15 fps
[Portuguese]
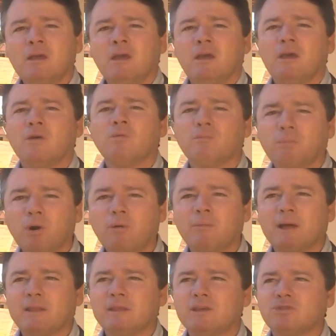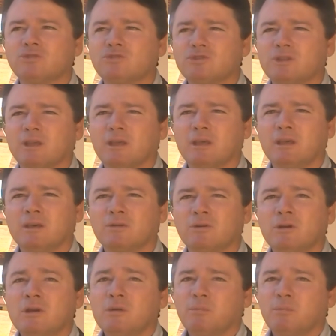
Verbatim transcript: é, um bom manejo de terreiro,